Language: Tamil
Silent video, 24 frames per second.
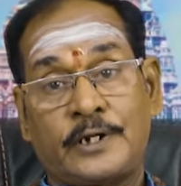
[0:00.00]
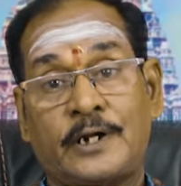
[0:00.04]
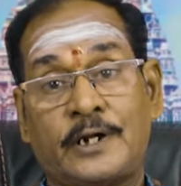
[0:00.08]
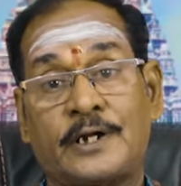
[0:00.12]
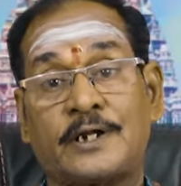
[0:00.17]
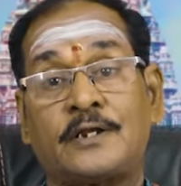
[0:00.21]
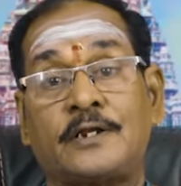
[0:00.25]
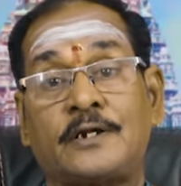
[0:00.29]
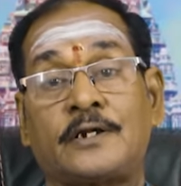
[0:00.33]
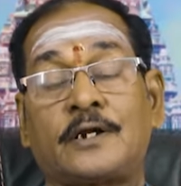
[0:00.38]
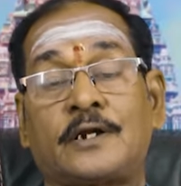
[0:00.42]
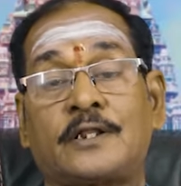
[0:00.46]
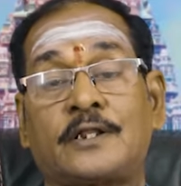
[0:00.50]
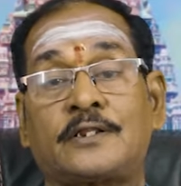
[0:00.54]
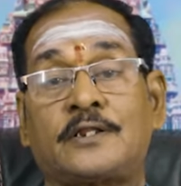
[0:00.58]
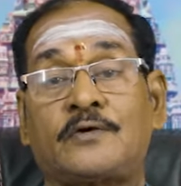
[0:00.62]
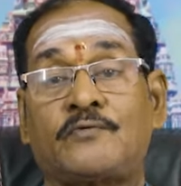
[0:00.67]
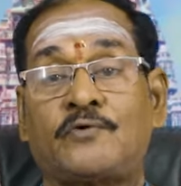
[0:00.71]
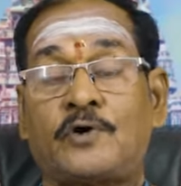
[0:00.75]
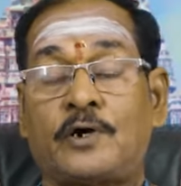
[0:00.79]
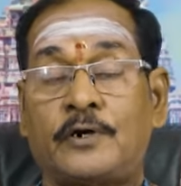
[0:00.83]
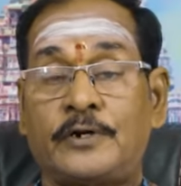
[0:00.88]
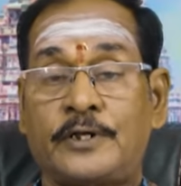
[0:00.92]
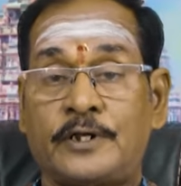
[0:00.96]
கடல் கடந்த
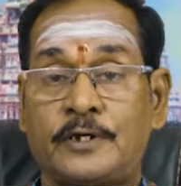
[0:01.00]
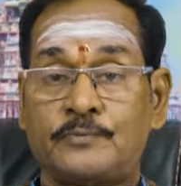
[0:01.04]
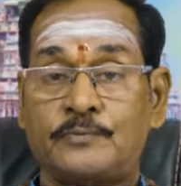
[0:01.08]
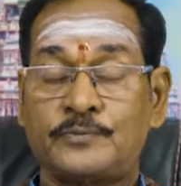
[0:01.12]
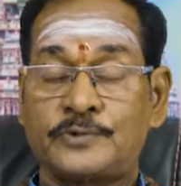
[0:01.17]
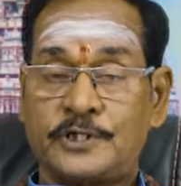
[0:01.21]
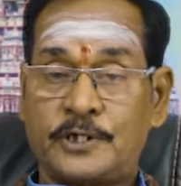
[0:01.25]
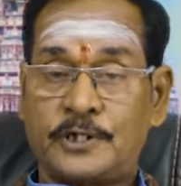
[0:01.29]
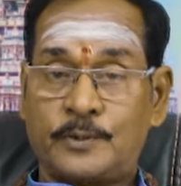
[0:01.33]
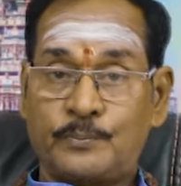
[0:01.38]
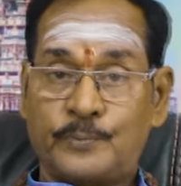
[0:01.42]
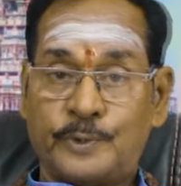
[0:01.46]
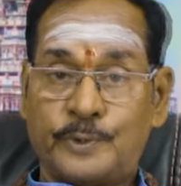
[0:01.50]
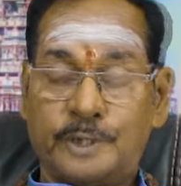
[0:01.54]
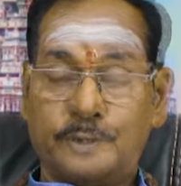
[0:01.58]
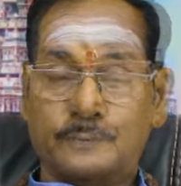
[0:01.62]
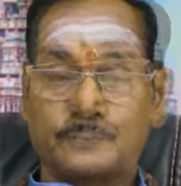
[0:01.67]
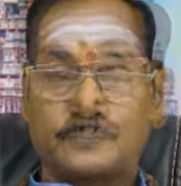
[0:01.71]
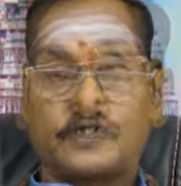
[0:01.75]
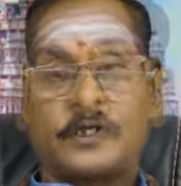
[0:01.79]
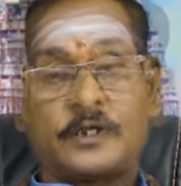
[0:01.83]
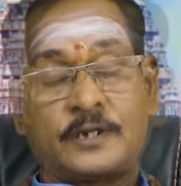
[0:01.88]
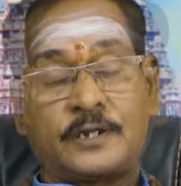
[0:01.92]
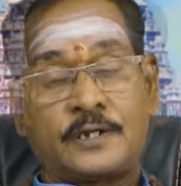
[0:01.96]
வாணிகம்
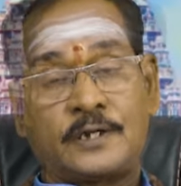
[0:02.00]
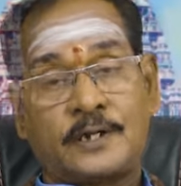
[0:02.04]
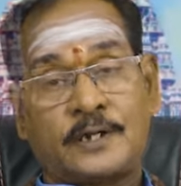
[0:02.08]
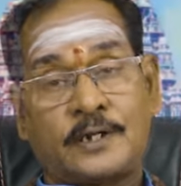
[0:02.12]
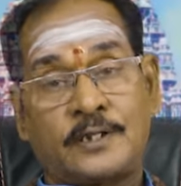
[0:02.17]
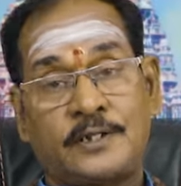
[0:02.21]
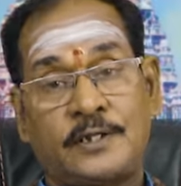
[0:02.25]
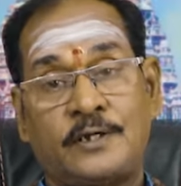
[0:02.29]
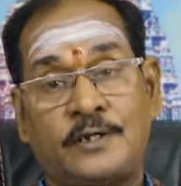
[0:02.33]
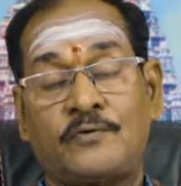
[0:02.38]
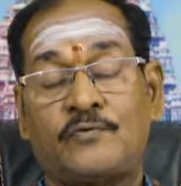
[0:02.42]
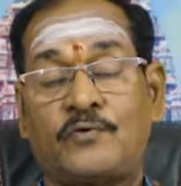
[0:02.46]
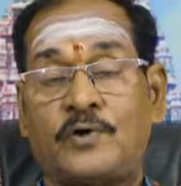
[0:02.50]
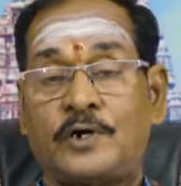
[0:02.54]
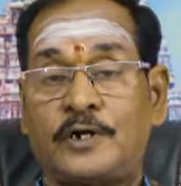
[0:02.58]
சிறப்படையும் கடல் கடந்த